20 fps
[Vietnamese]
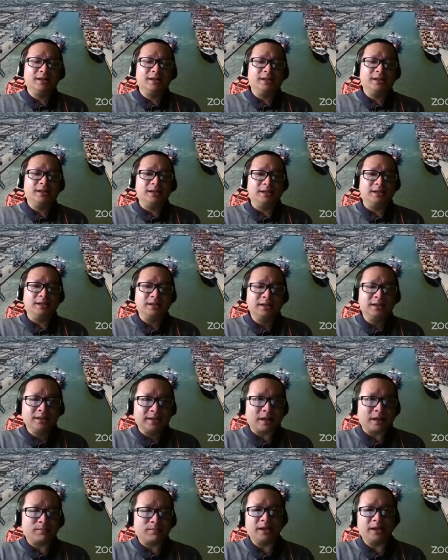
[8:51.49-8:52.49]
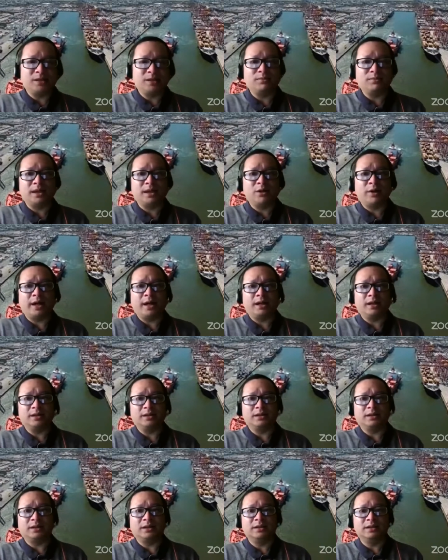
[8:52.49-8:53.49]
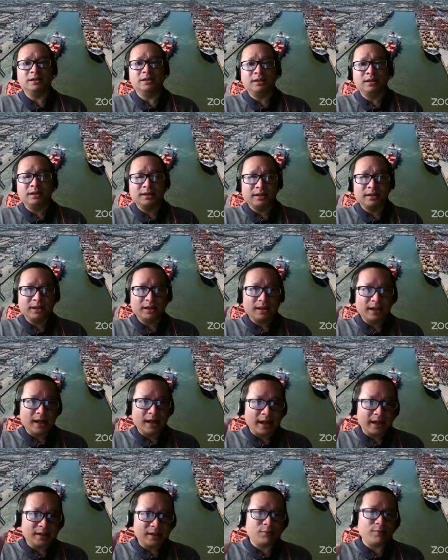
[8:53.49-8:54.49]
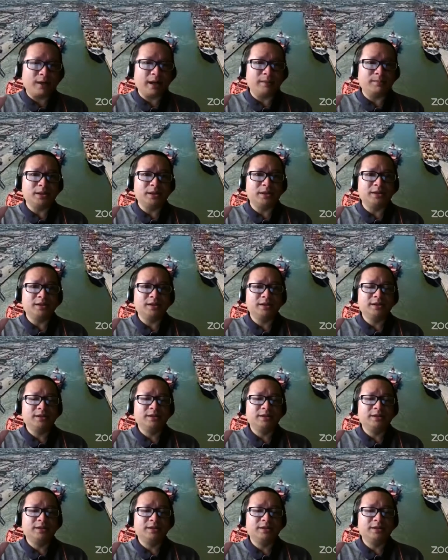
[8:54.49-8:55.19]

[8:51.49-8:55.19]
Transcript: nhưng đặc biệt trong giai đoạn từ 2020